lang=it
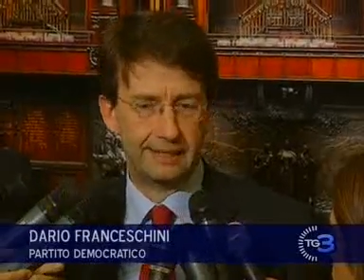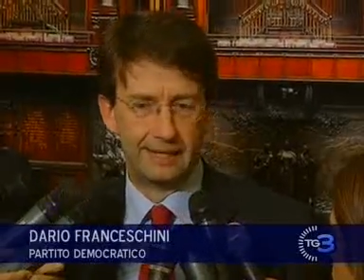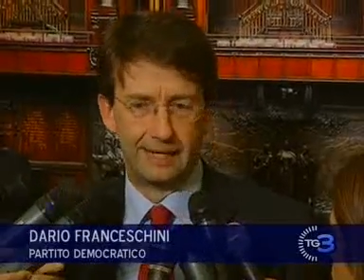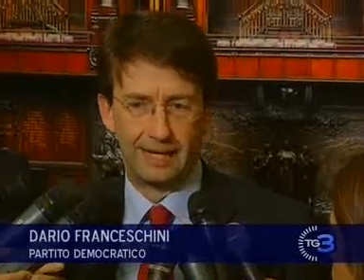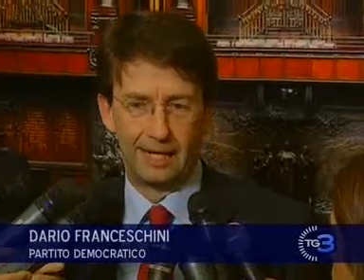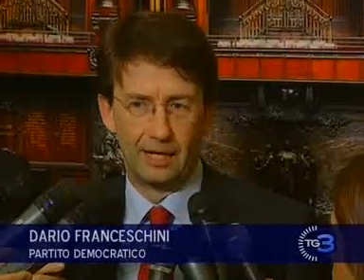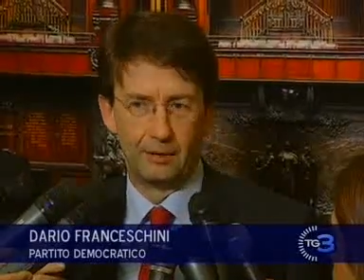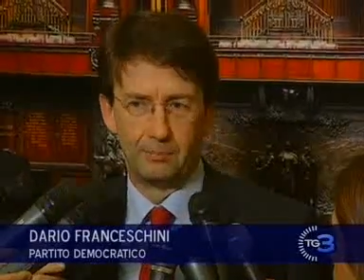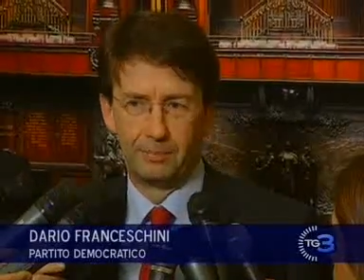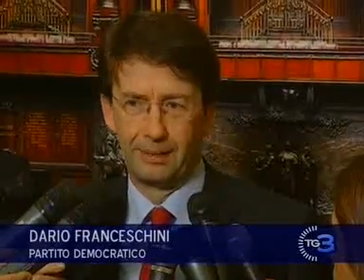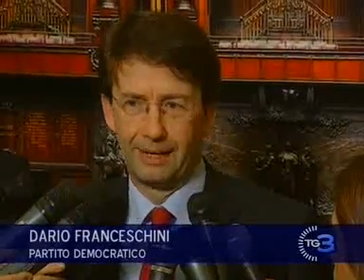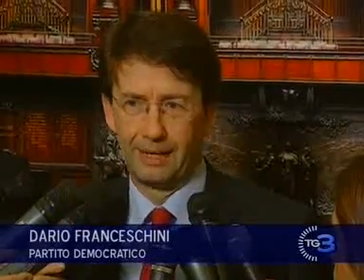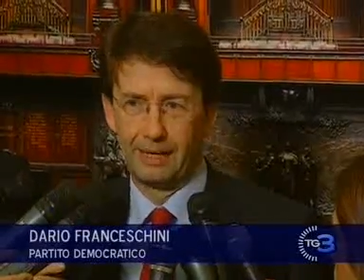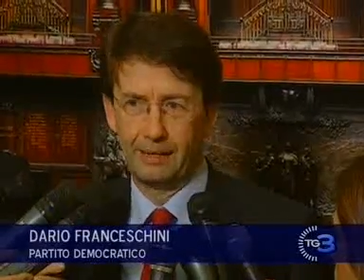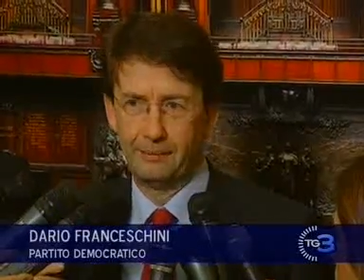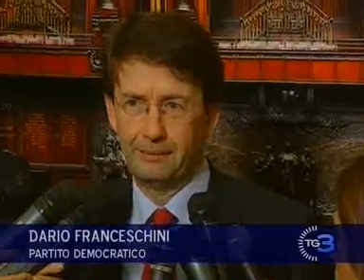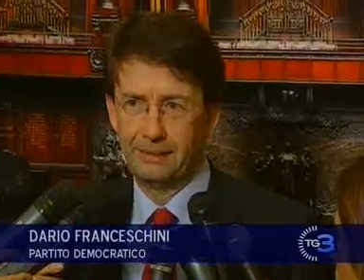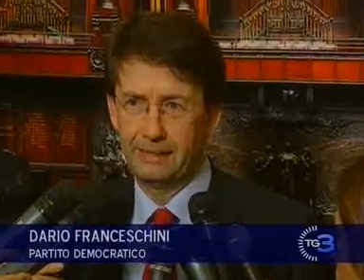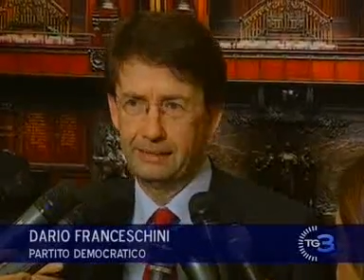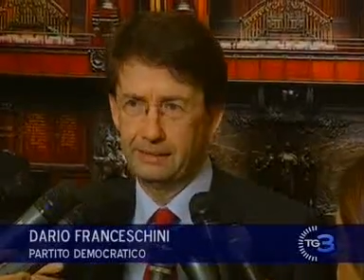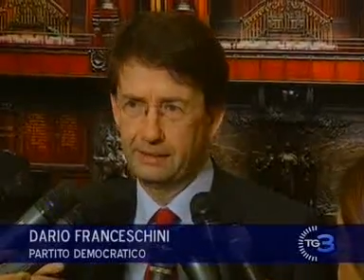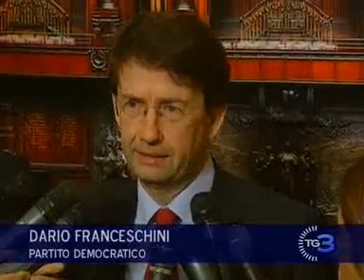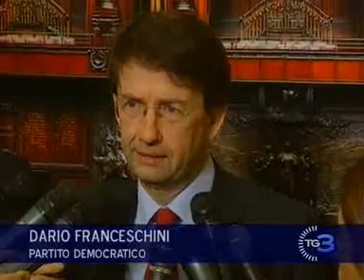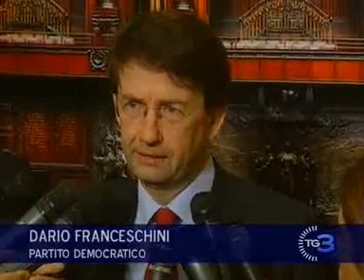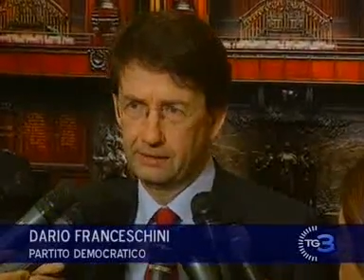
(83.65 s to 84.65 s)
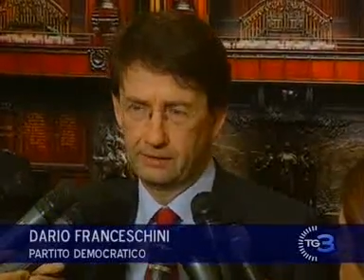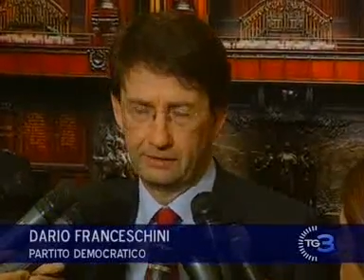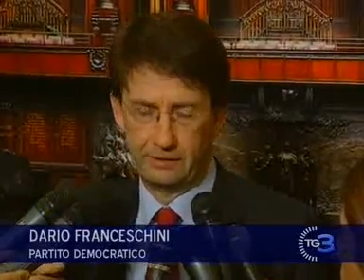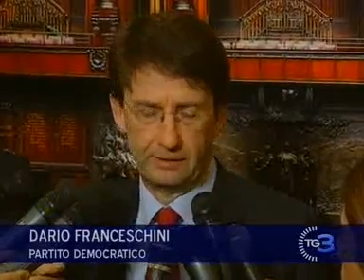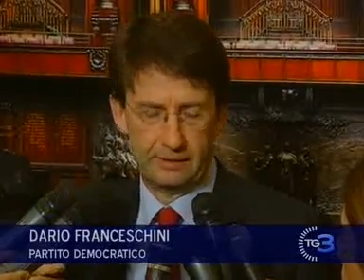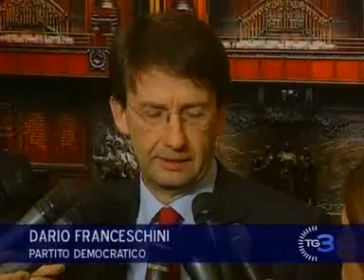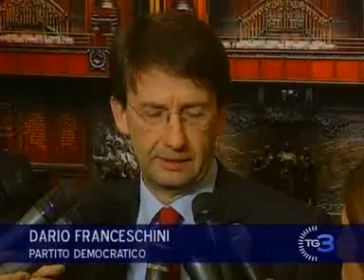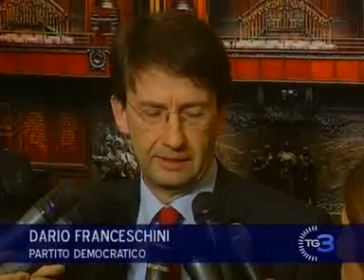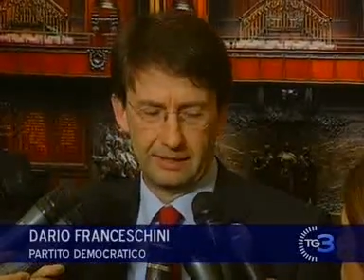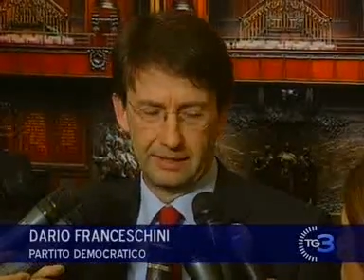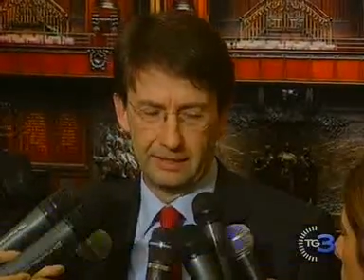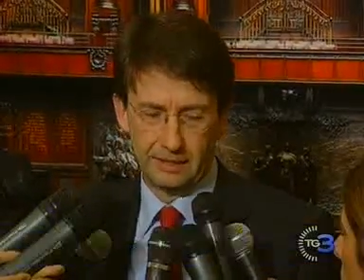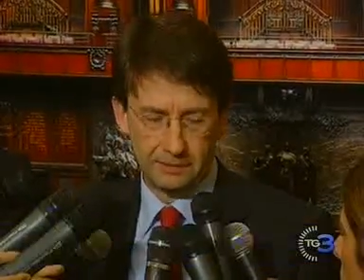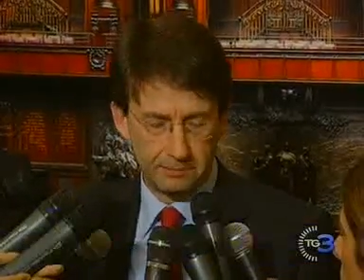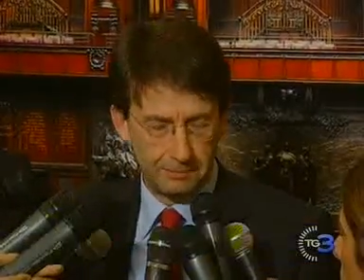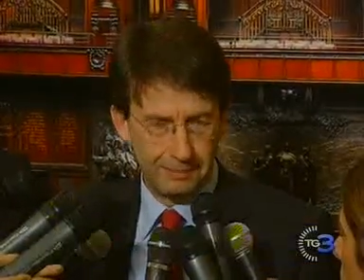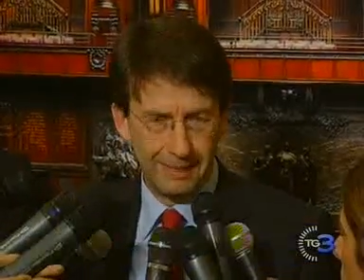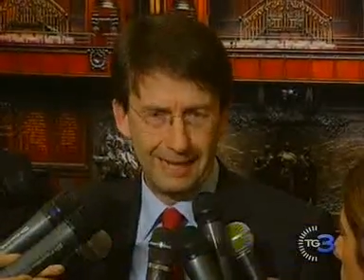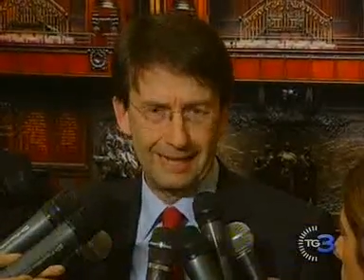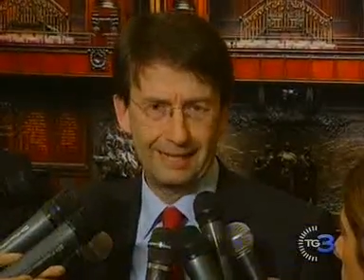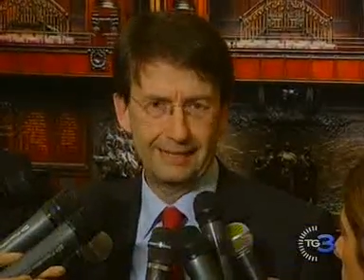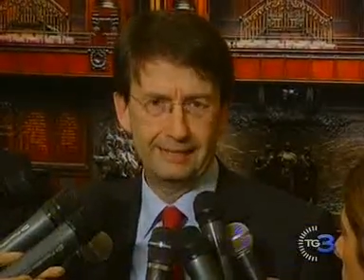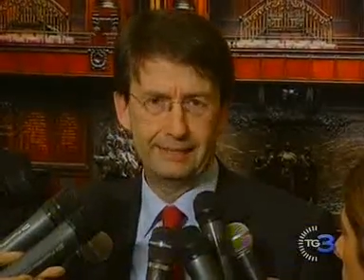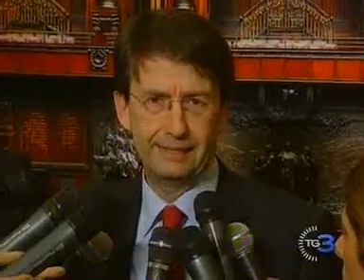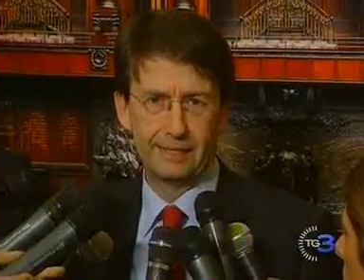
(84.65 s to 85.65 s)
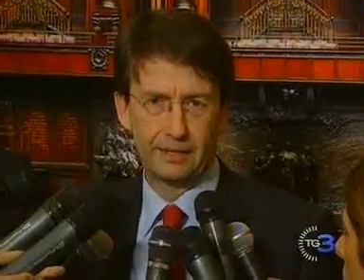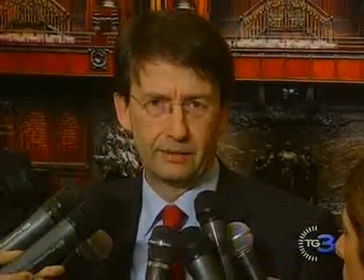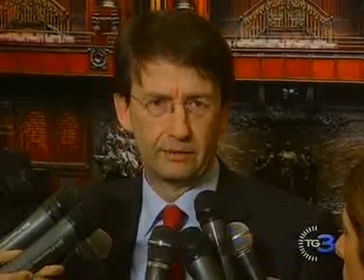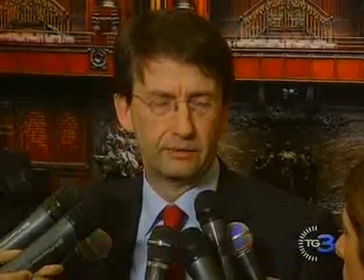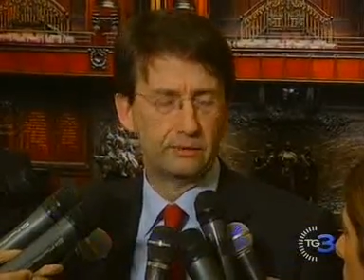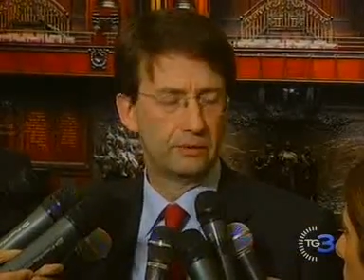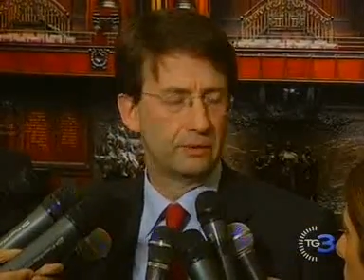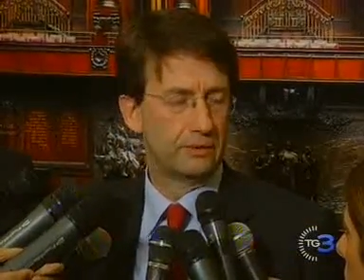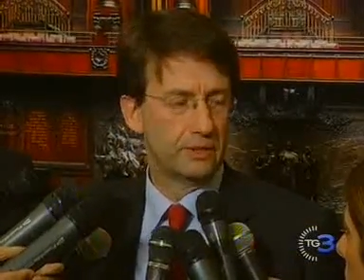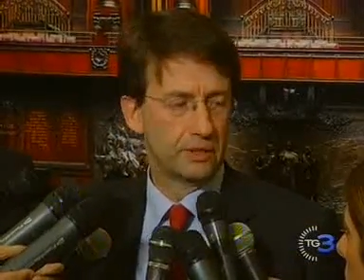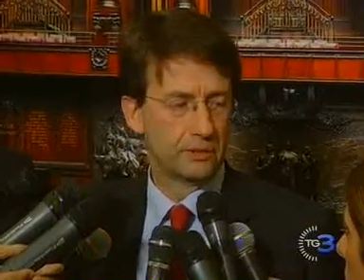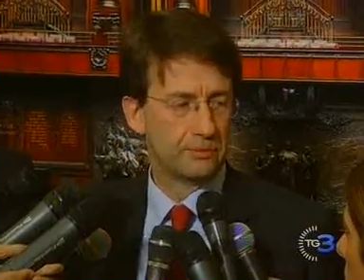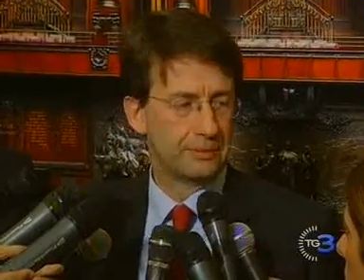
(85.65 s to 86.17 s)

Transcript: al Parlamento sbaglia e continua